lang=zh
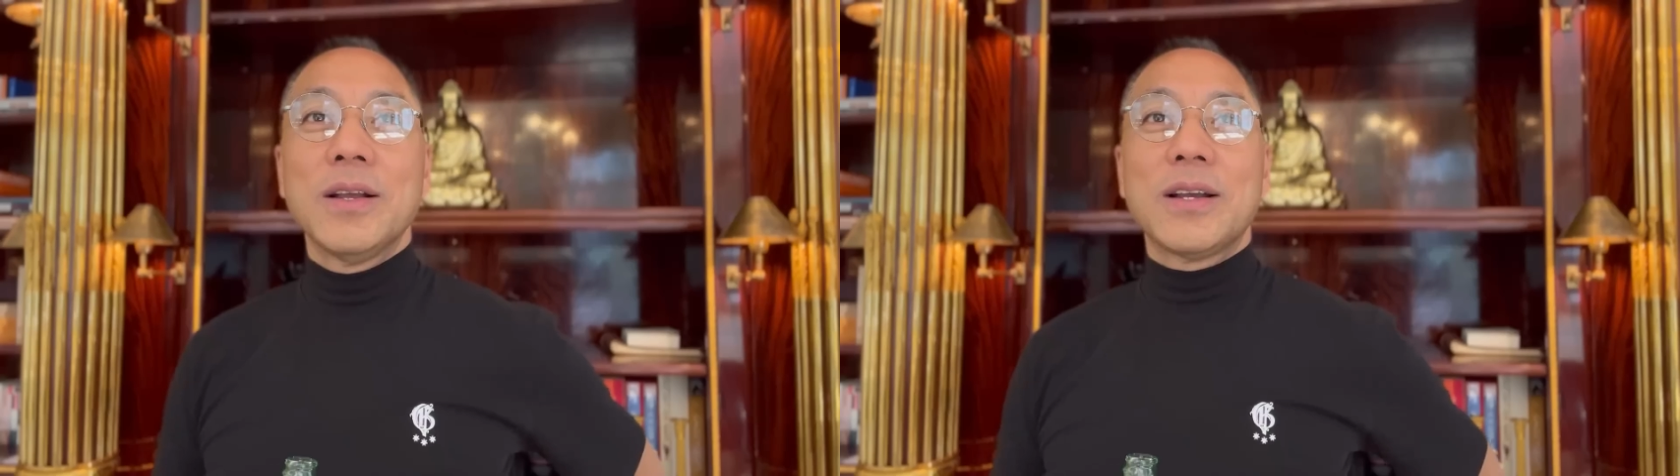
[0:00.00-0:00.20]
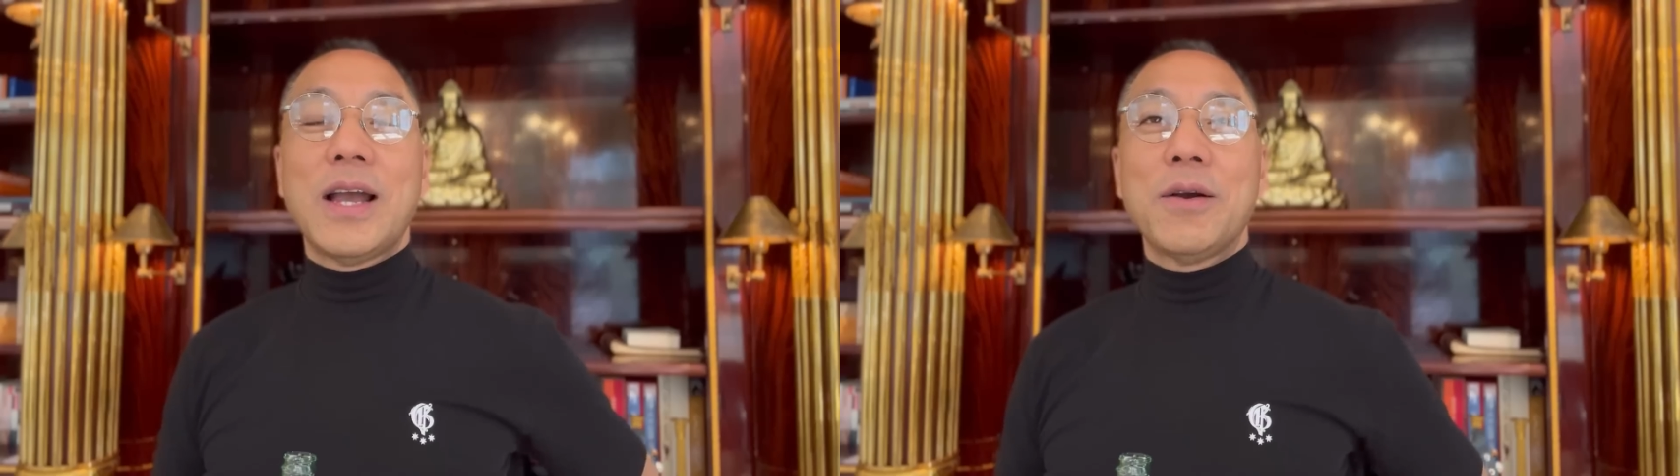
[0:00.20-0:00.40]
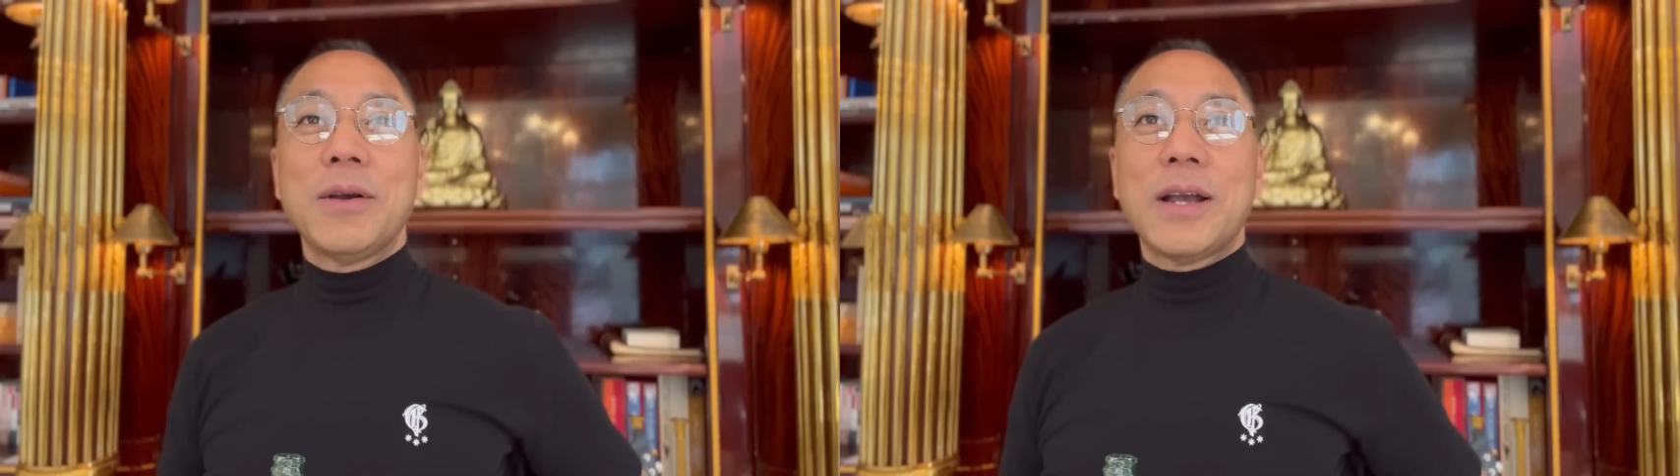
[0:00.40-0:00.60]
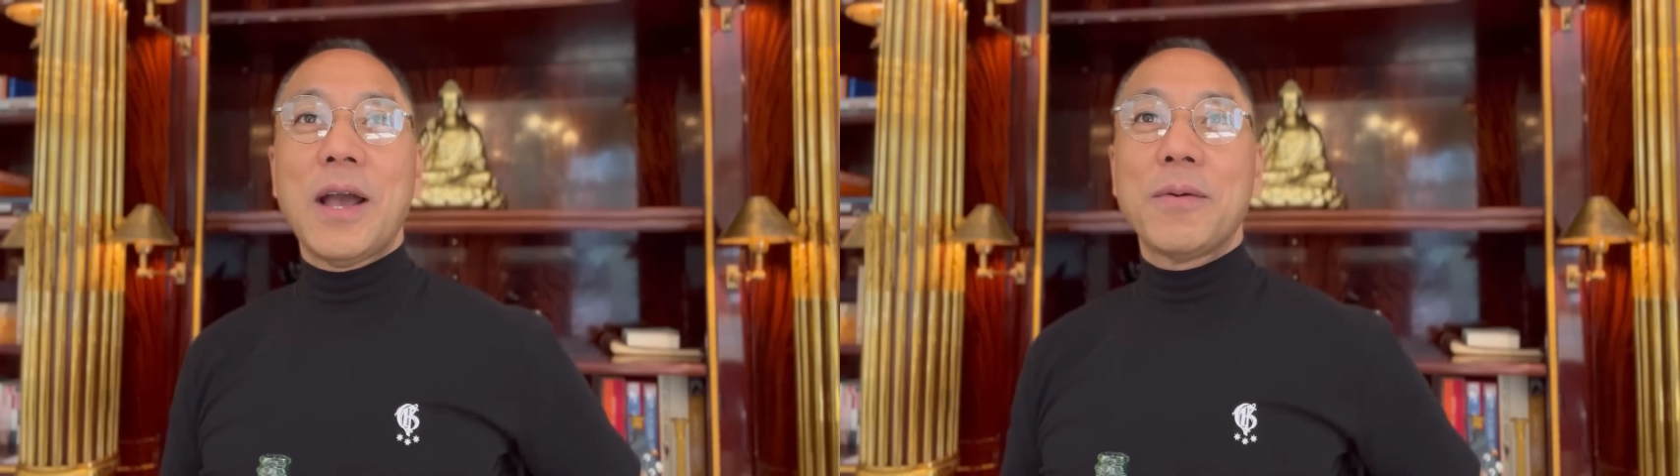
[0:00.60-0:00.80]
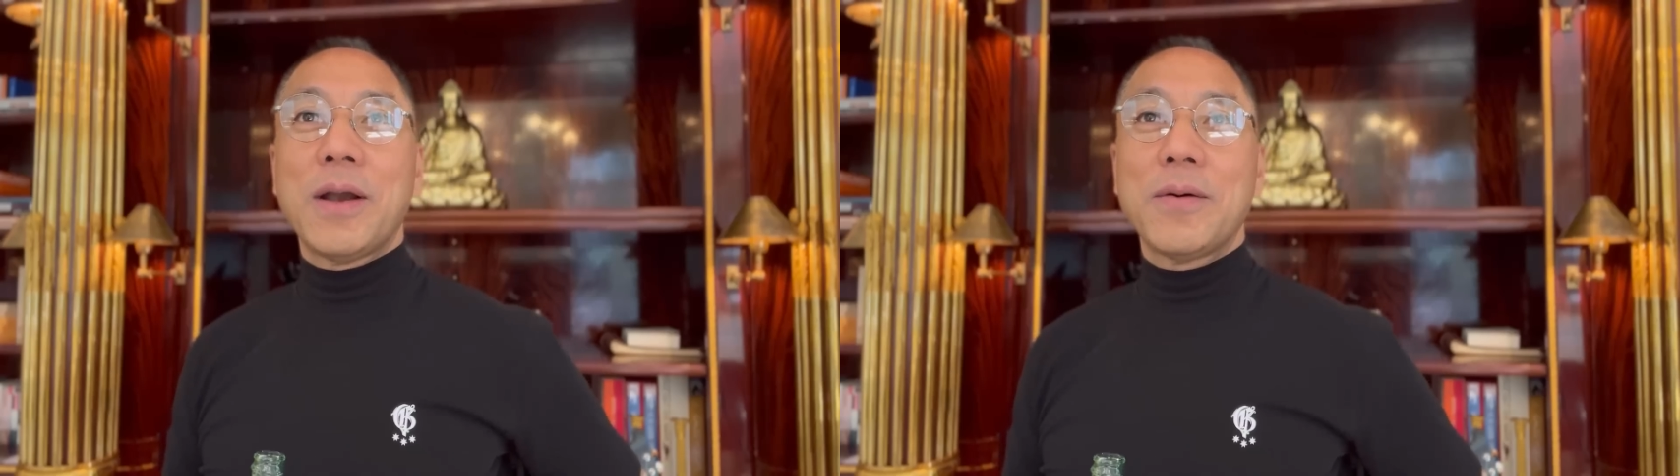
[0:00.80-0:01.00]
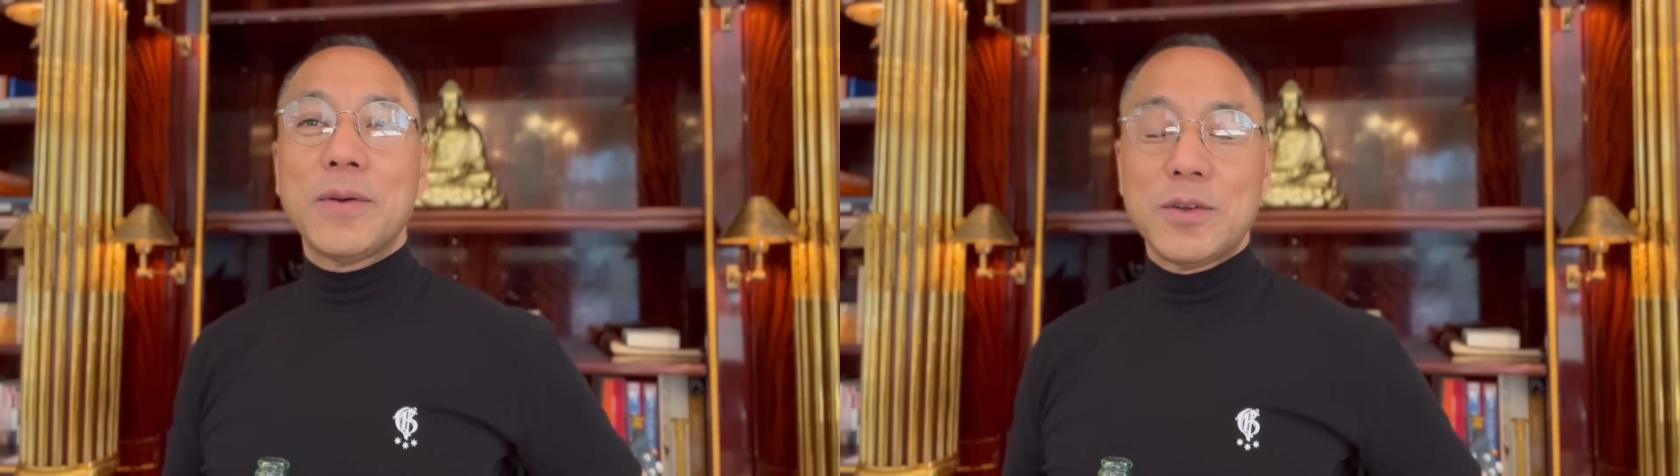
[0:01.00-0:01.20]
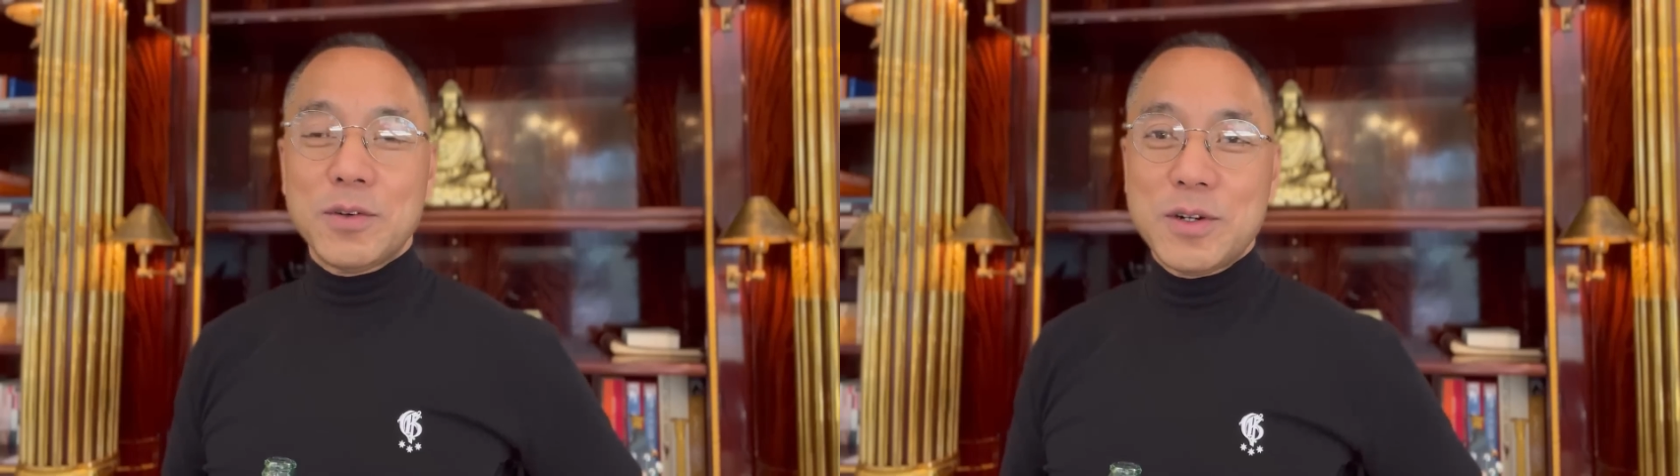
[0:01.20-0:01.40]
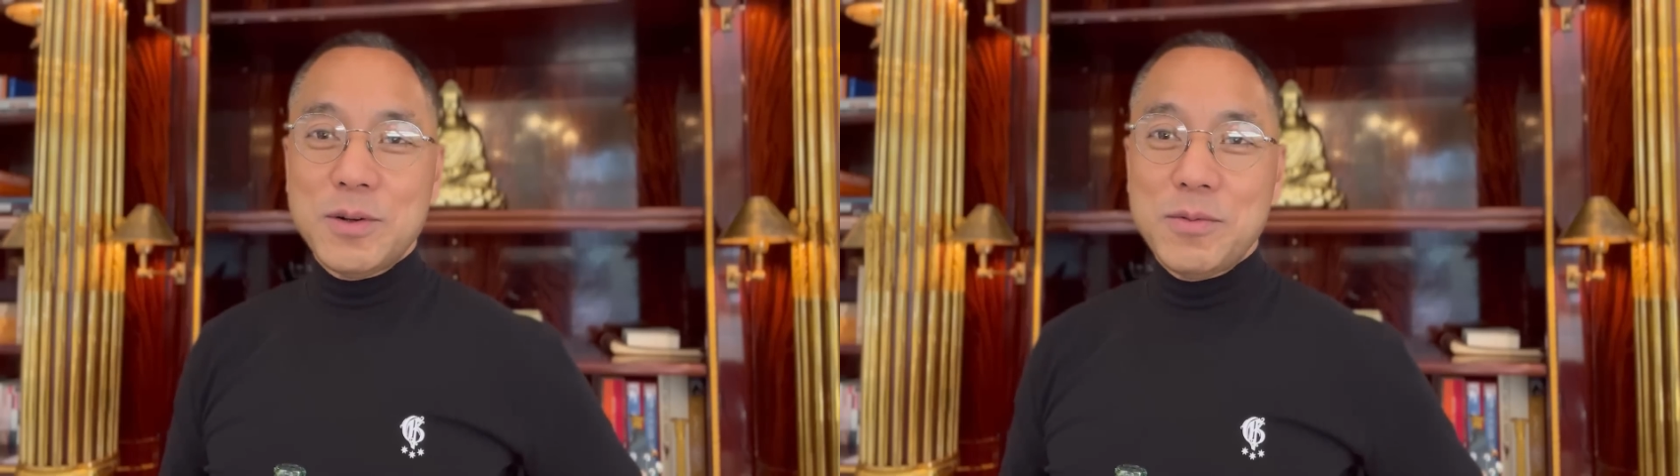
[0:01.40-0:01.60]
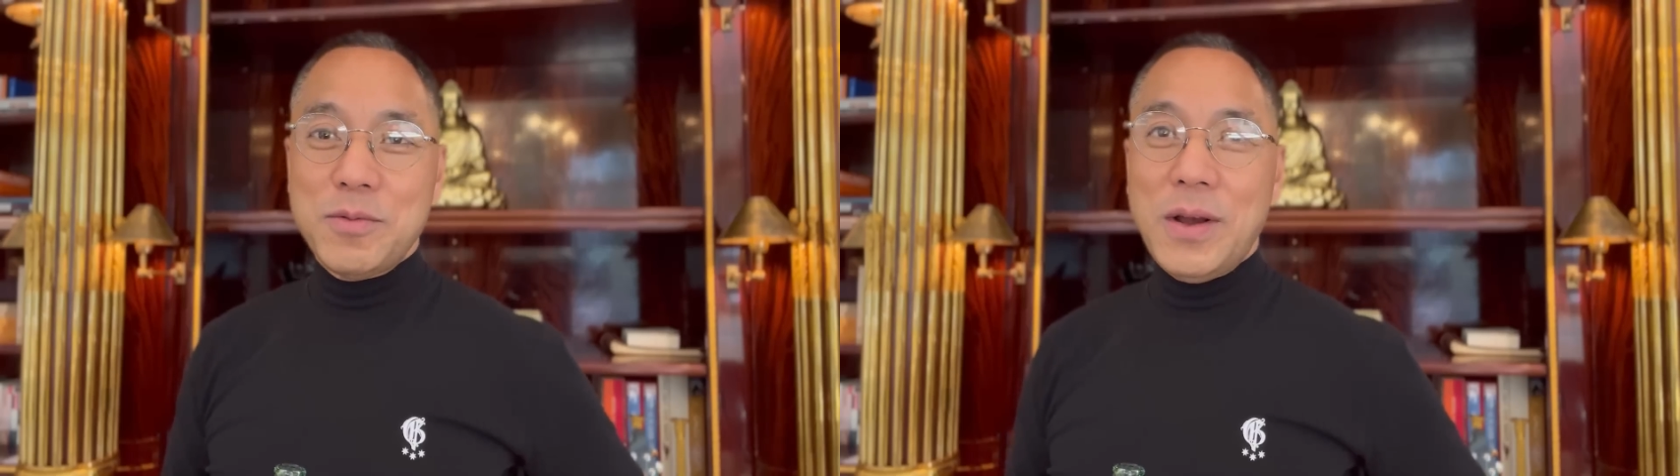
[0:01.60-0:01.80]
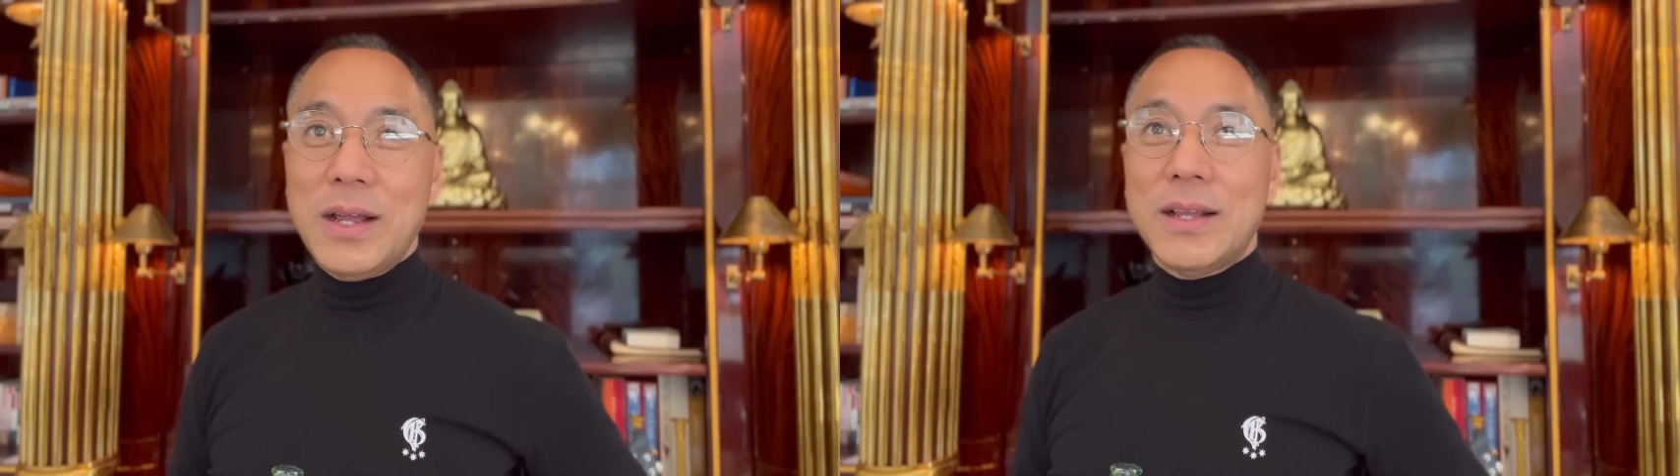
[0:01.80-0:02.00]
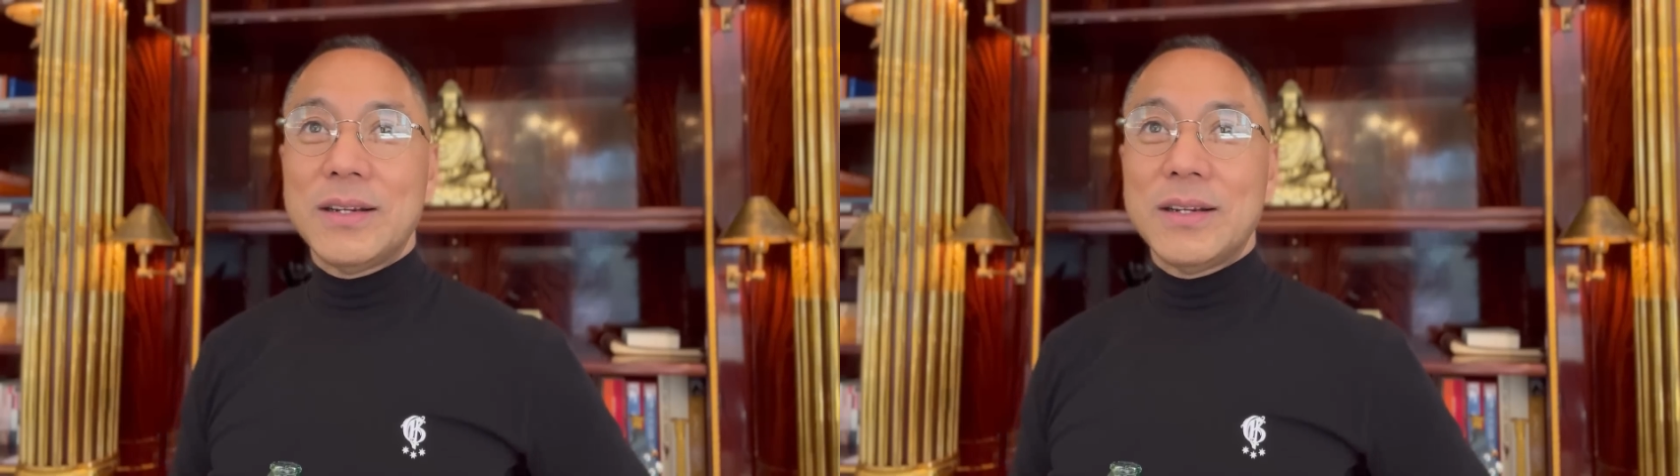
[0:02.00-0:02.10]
开会开会开会就吃午饭，